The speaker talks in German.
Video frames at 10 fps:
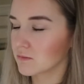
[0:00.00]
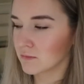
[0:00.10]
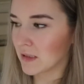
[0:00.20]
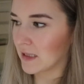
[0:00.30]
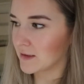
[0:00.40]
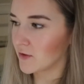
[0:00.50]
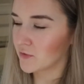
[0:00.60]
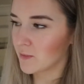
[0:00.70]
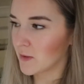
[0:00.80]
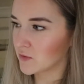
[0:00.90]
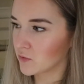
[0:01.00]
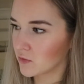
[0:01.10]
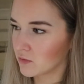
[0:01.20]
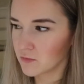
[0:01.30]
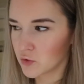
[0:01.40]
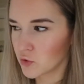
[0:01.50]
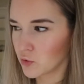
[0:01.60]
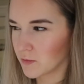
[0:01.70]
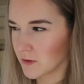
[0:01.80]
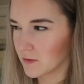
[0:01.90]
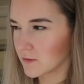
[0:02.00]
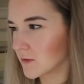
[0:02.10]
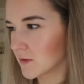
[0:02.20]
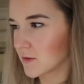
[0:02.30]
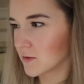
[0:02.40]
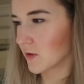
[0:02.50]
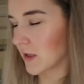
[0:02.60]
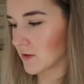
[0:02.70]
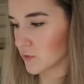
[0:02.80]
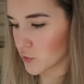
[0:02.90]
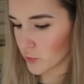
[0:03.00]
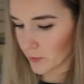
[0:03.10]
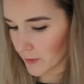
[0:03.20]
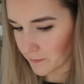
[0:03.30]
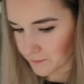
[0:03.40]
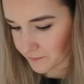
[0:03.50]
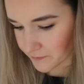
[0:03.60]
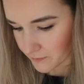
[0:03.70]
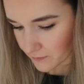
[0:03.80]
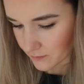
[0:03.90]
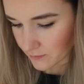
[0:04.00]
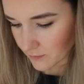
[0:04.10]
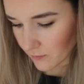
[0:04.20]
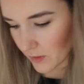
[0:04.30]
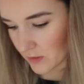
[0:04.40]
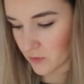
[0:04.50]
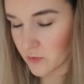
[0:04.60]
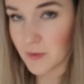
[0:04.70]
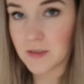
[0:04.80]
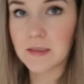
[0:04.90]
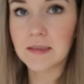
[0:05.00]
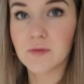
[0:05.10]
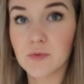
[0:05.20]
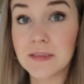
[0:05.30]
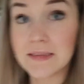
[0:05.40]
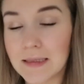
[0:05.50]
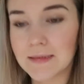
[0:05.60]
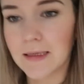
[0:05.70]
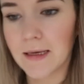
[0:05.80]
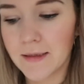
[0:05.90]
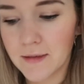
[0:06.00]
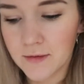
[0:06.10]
man hat hier öfter mal so Schübe, so Regenschübe. Also zumindest jetzt zu dieser Zeit.